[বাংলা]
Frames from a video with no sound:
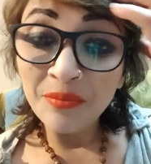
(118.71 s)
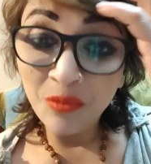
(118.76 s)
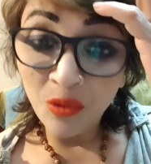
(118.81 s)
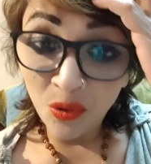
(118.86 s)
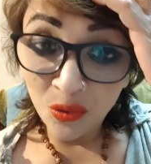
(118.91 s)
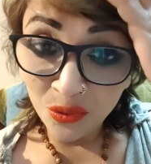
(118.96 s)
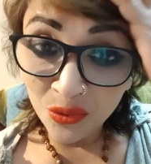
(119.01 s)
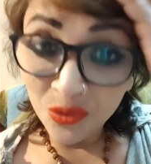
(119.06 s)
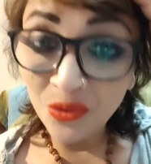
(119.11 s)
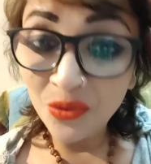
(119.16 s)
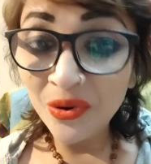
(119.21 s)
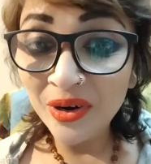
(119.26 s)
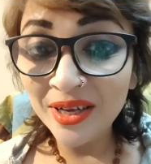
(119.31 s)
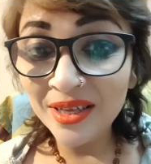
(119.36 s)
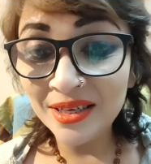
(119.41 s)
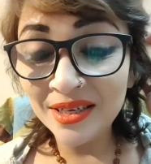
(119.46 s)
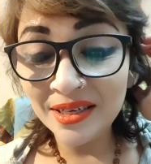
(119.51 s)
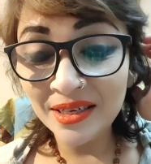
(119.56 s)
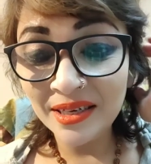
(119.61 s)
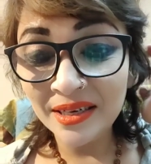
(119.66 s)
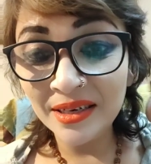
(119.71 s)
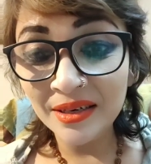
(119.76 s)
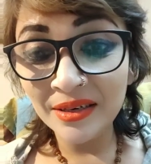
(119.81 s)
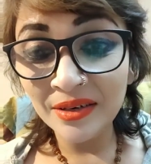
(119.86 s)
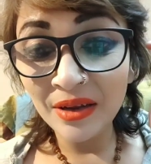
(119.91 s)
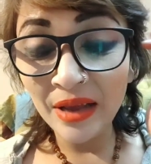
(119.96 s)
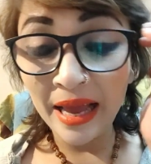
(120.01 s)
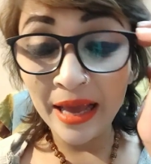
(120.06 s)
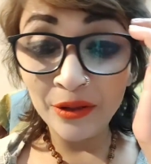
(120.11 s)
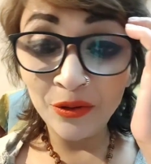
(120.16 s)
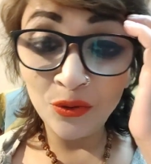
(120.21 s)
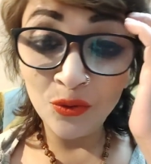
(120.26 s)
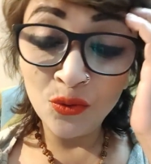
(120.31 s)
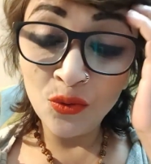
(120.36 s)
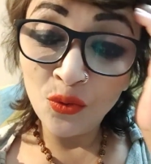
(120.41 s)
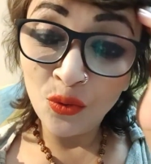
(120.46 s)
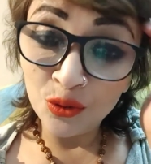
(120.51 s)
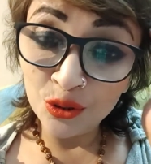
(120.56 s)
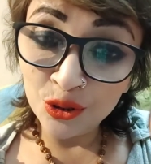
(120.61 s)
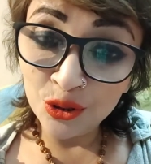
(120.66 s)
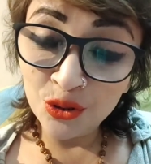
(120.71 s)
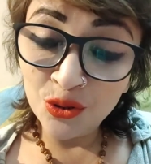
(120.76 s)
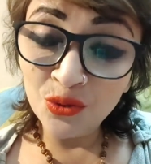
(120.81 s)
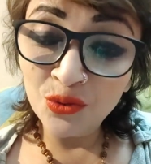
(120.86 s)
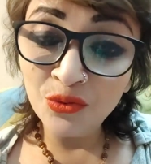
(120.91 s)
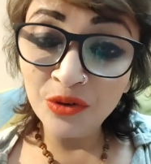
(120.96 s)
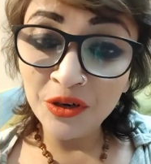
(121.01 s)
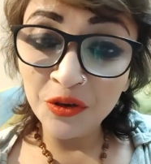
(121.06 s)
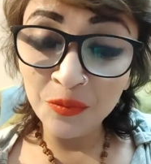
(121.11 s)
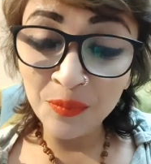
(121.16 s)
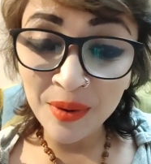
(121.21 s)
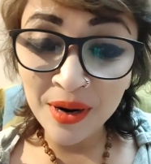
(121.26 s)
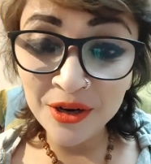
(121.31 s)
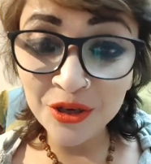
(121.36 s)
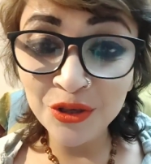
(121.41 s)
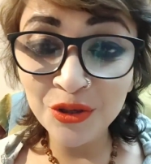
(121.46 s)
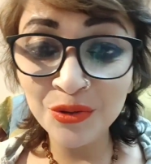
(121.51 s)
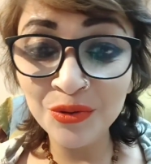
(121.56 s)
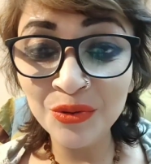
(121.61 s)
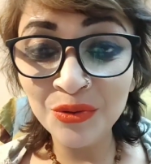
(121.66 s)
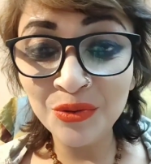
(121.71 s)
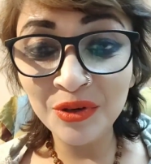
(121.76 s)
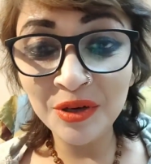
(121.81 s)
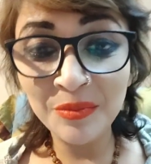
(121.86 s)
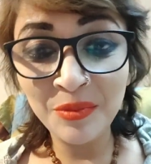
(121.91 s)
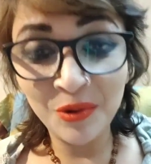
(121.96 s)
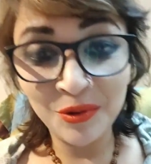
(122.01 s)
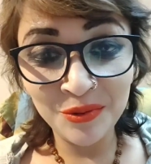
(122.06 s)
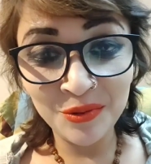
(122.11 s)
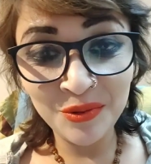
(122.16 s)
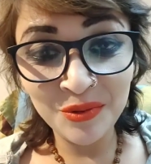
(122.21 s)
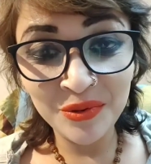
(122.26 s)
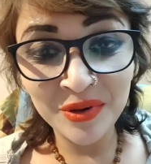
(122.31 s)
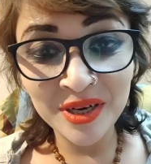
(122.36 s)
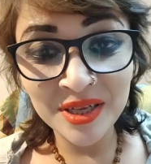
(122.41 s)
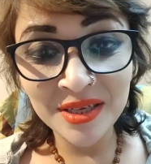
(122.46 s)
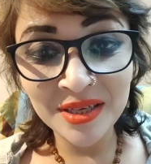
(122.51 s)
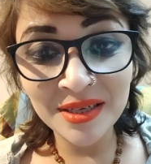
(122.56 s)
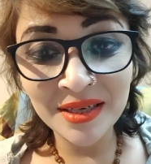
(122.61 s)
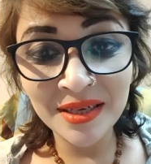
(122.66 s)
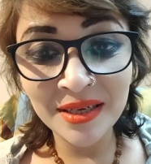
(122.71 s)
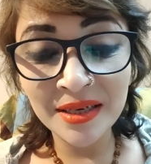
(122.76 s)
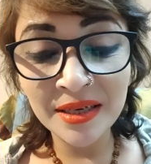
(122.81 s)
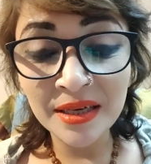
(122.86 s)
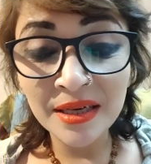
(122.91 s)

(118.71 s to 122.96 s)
বড় করেছেন এত কষ্ট করে উপার্জন করে বড় করেছেন